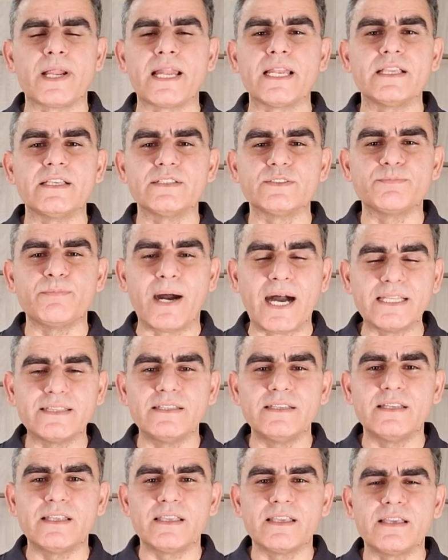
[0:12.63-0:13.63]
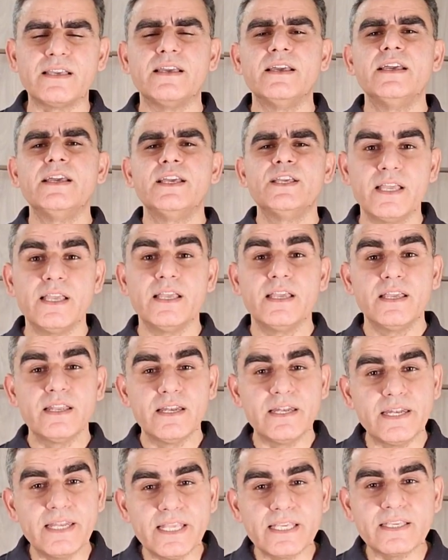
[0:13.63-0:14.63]
घबराने की इस बात ही नहीं है
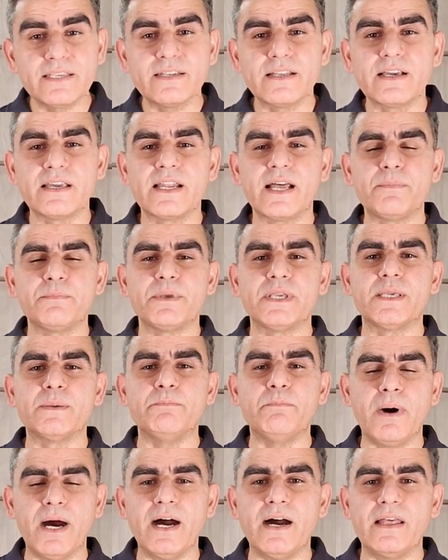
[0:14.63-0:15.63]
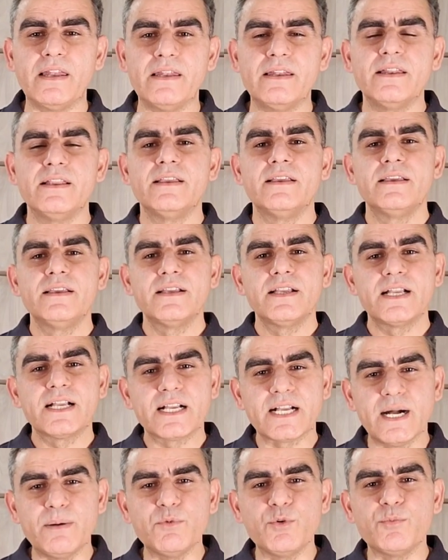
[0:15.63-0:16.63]
लेकिन अगर आपके बाल
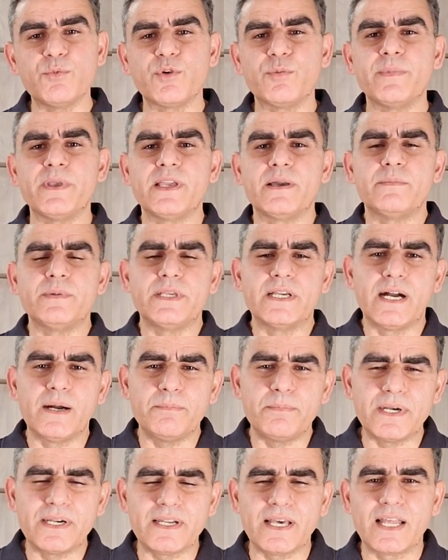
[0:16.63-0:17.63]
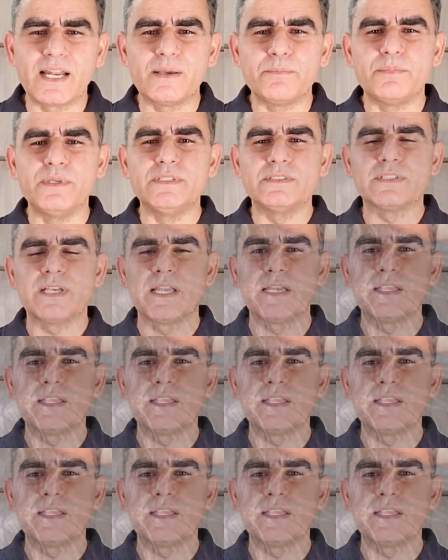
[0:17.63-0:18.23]
कम उम्र में अभी आप 18-20